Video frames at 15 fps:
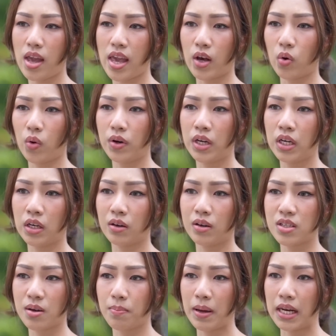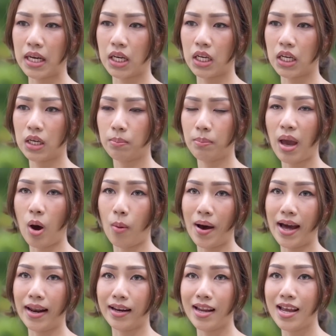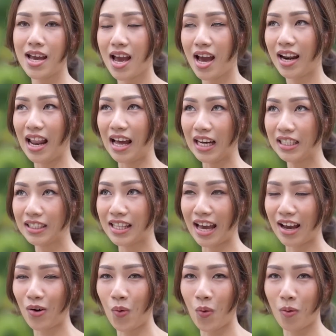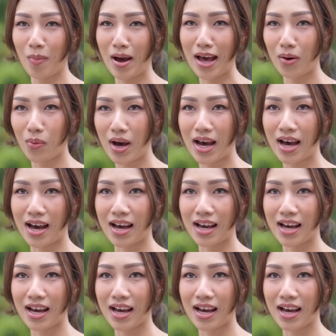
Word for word: อีกคนนึงก็จะเป็นแพรวพันธ์แล้วคือแตงงงมากว่า